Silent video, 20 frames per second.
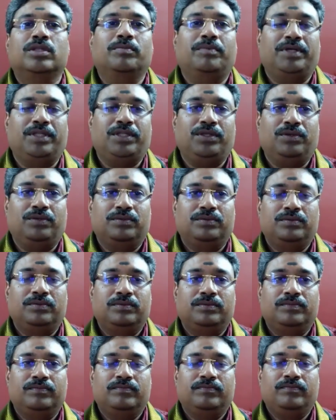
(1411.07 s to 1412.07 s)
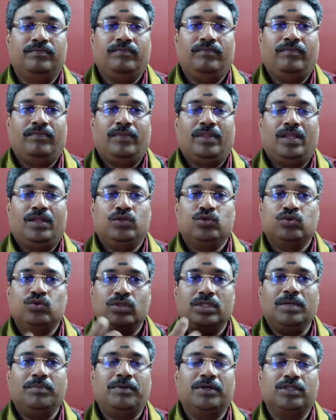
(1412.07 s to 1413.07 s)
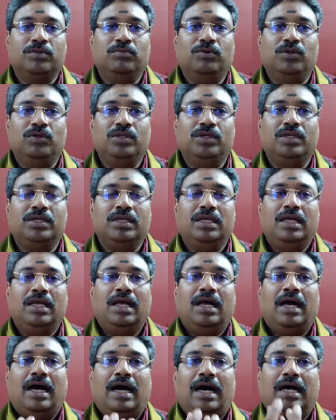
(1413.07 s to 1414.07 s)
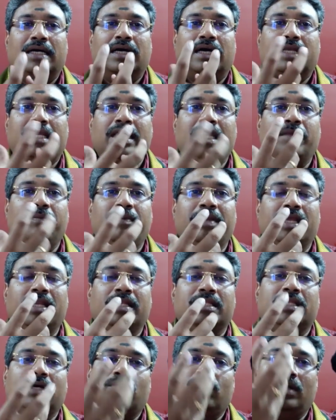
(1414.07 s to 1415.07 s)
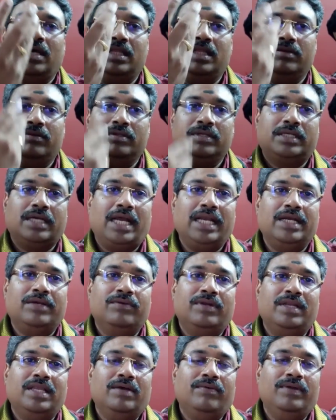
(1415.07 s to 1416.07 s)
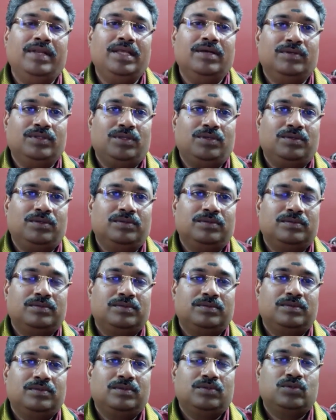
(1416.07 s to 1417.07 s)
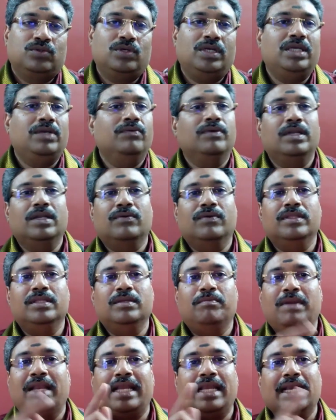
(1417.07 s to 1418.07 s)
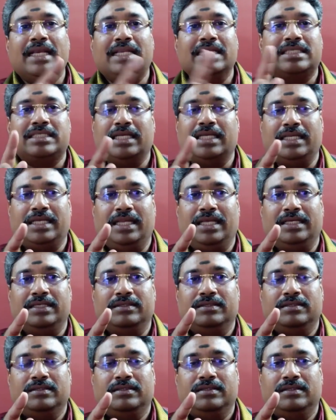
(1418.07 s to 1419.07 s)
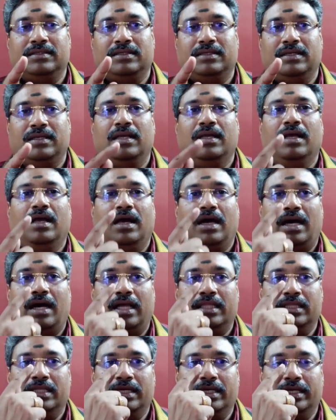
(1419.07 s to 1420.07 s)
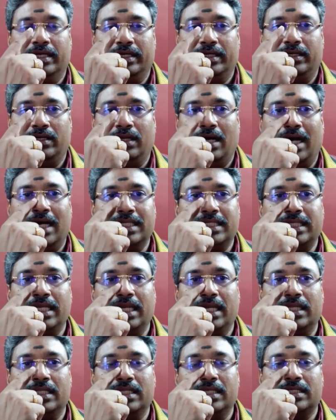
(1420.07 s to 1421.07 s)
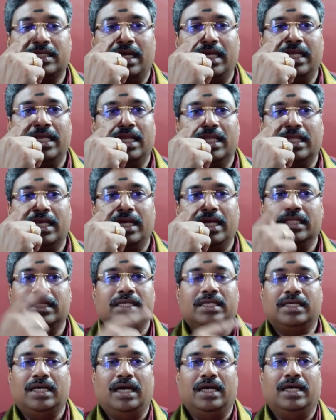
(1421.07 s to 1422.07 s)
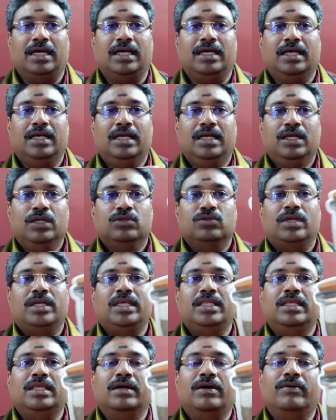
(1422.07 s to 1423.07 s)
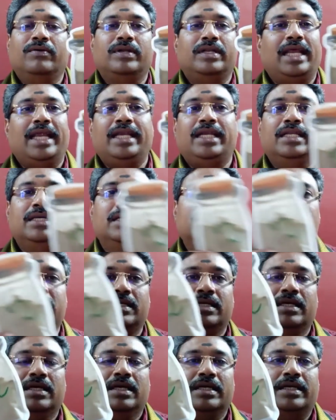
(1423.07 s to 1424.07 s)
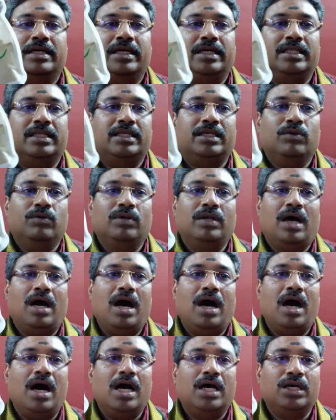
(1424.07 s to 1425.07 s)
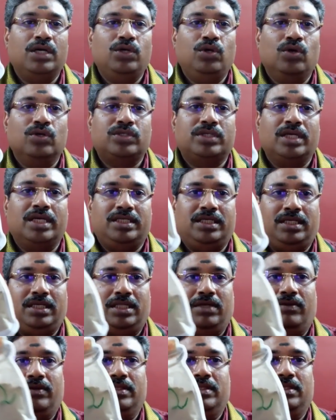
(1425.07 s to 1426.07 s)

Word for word: சுத்தப்படுத்திடும் சுத்தப்படுத்தும் போது அங்கே கிருமிகள் இருந்தால் கூட அது வந்து டாய்லெட் வழியாக வெளியே வந்துடும் ஸோ இவங்களுக்கு வந்து பிளட்டில் டெஸ்ட் எடுக்கலை அந்த இருந்து சளியில் தான் எடுத்திருக்காங்க ஸோ இதை ஒரு நைட்டு கிட்டத்தட்ட ஒரு ஆறு டோசேஜ் இதை